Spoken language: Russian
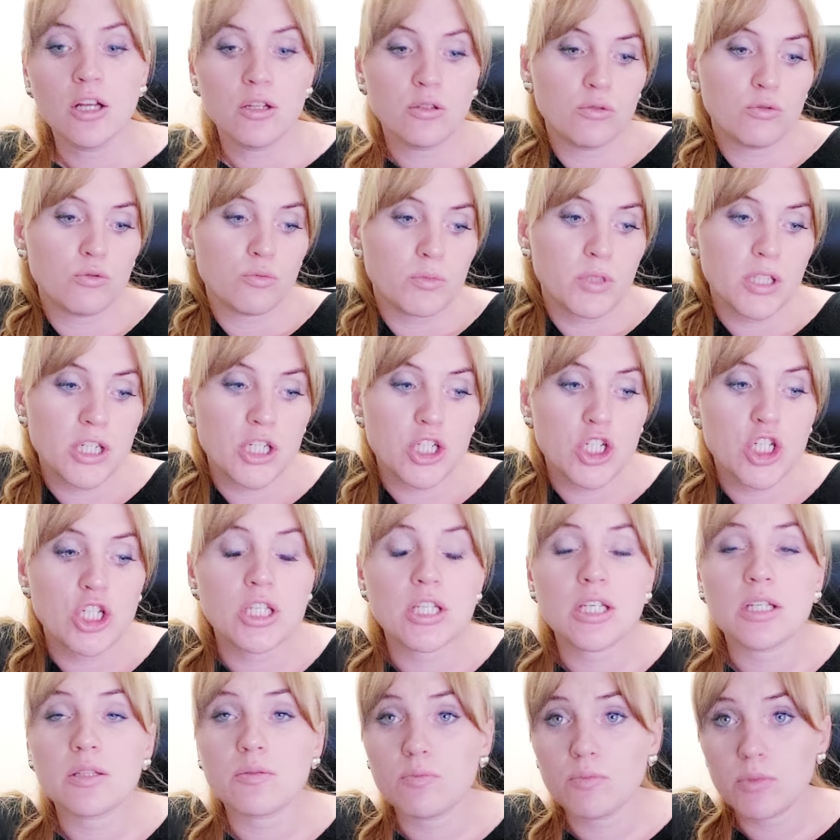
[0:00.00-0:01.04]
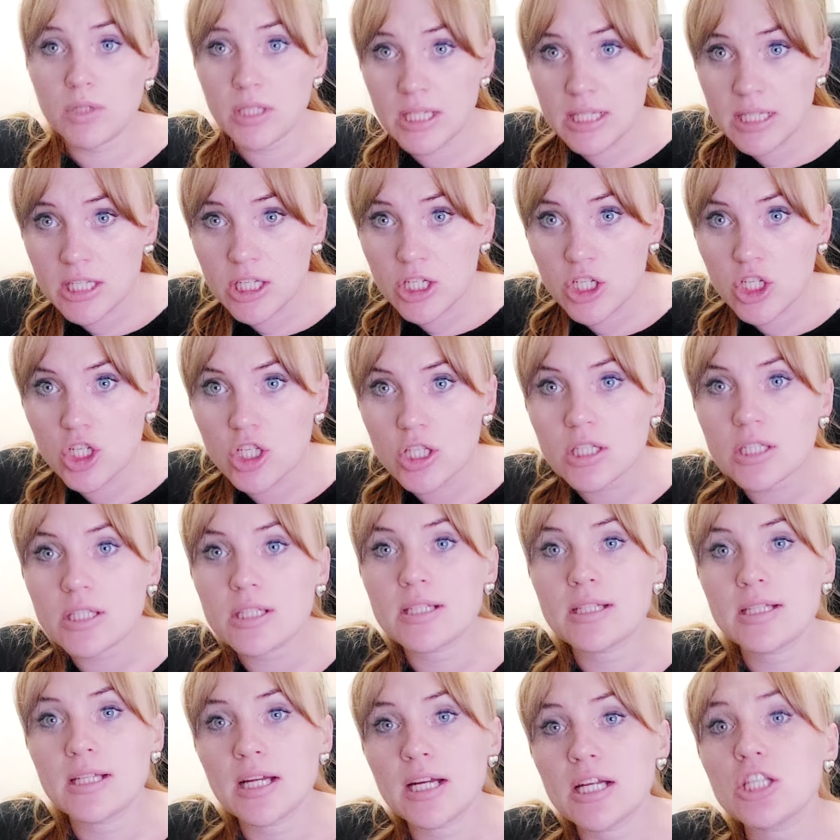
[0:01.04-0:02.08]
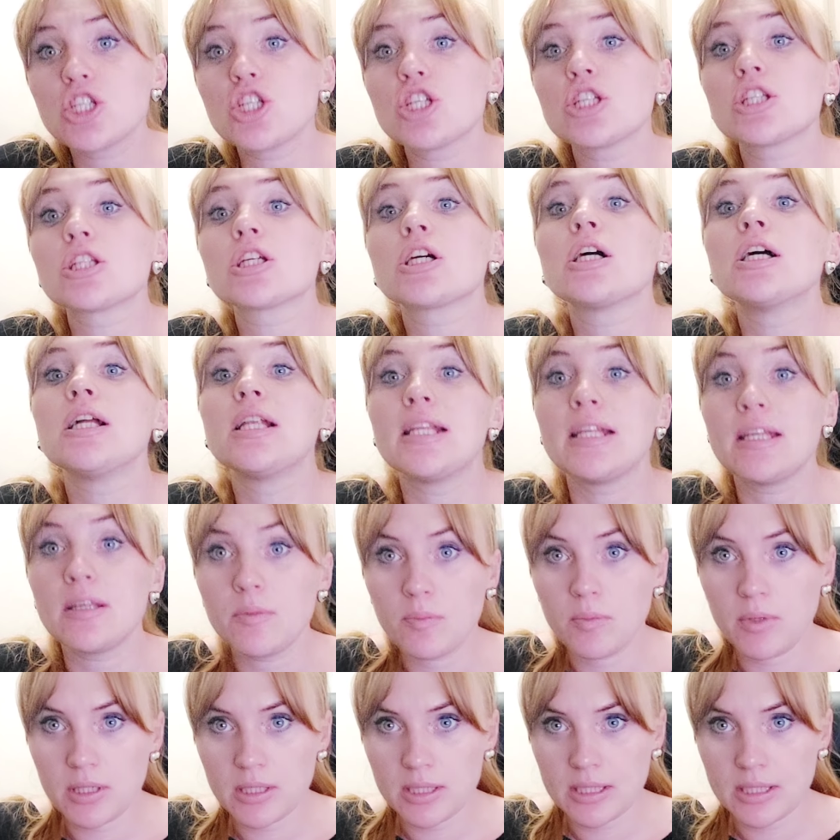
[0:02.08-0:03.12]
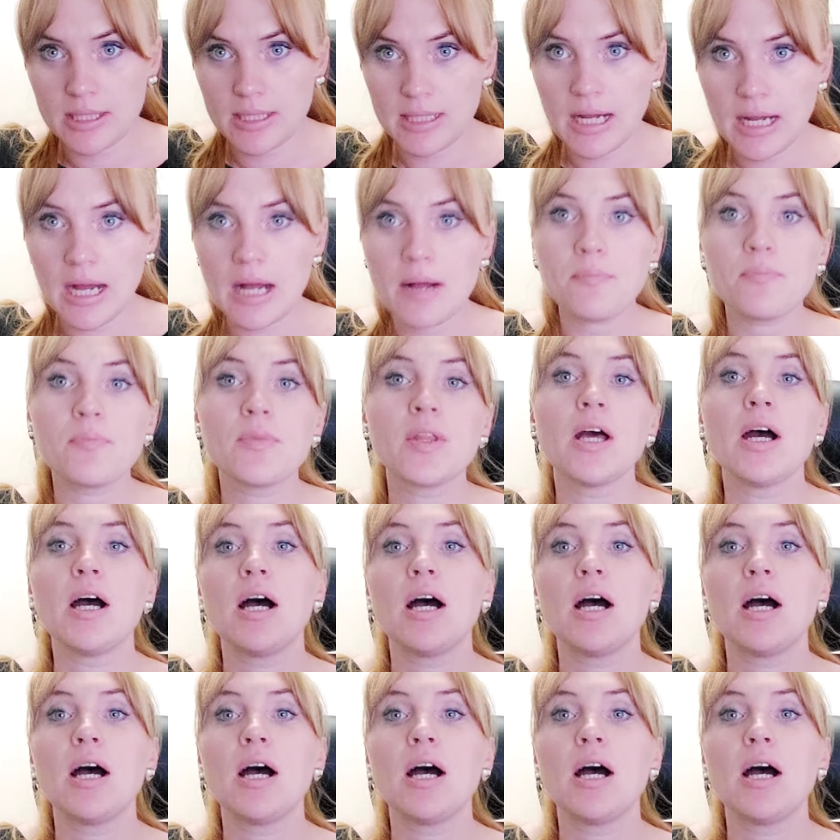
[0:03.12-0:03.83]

Ну, у меня же нет месячных, значит климакс, да?